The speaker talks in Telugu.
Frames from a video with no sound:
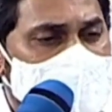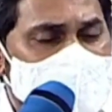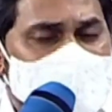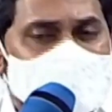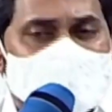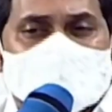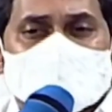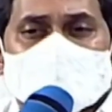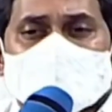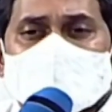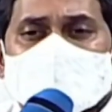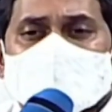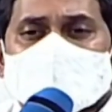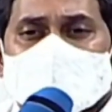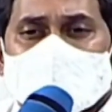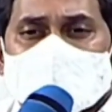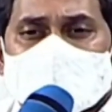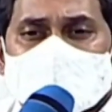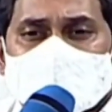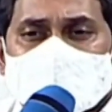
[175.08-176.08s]
ఒక ఎస్ఓఎస్
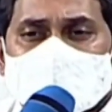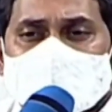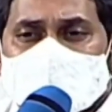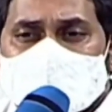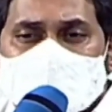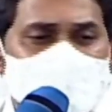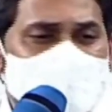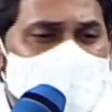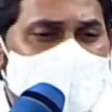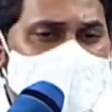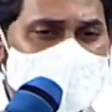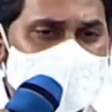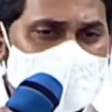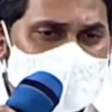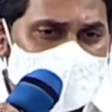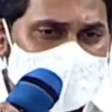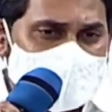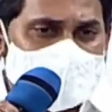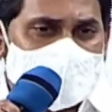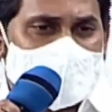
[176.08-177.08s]
బటన్
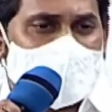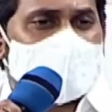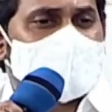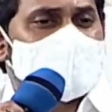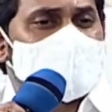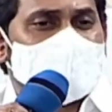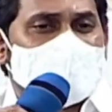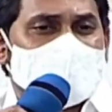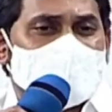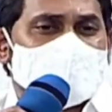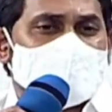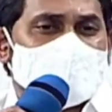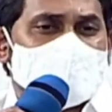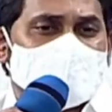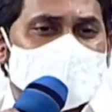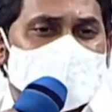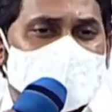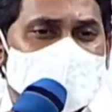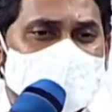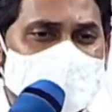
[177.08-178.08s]
ఈ యాప్ ద్వారా
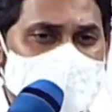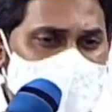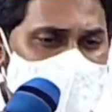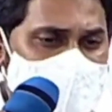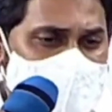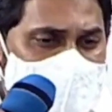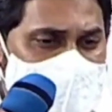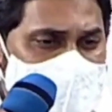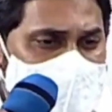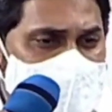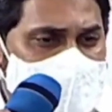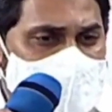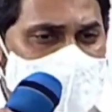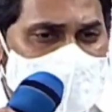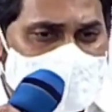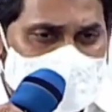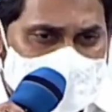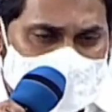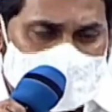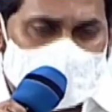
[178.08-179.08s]
మనకు
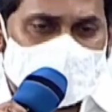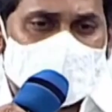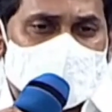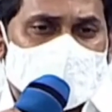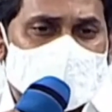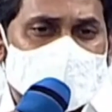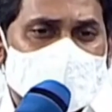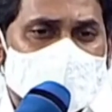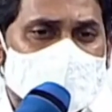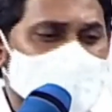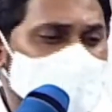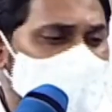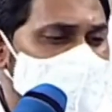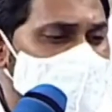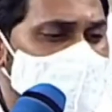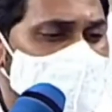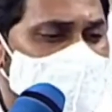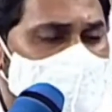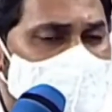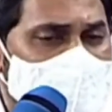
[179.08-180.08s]
వస్తుంది
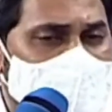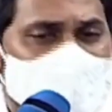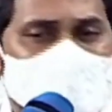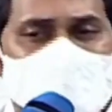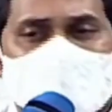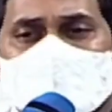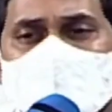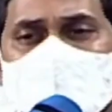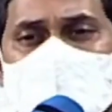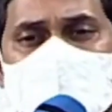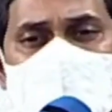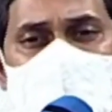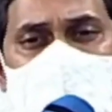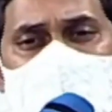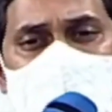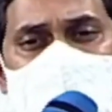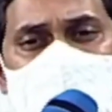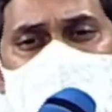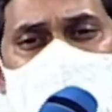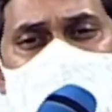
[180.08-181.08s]
ఆ ఎస్ఓఎస్
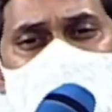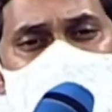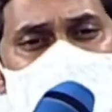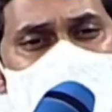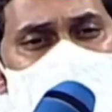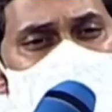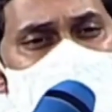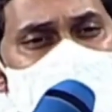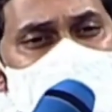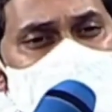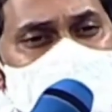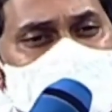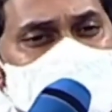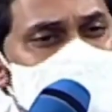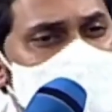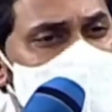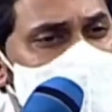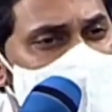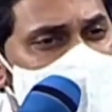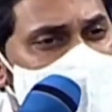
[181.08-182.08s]
బటన్ నొక్కిన వెంటనే
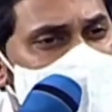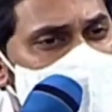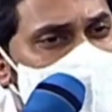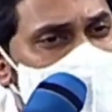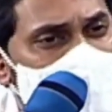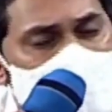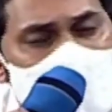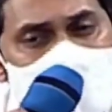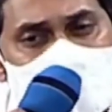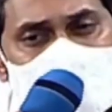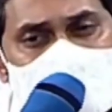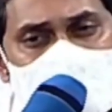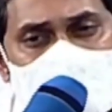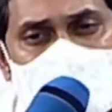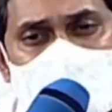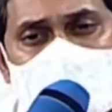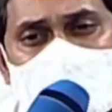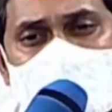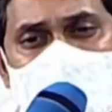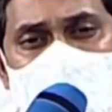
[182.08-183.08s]
పోలీసులు
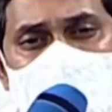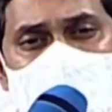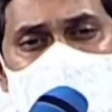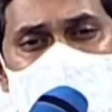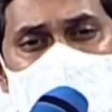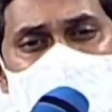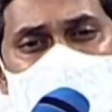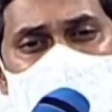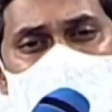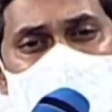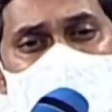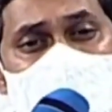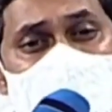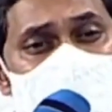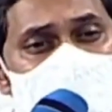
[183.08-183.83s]
వెంటనే మీ దగ్గరికి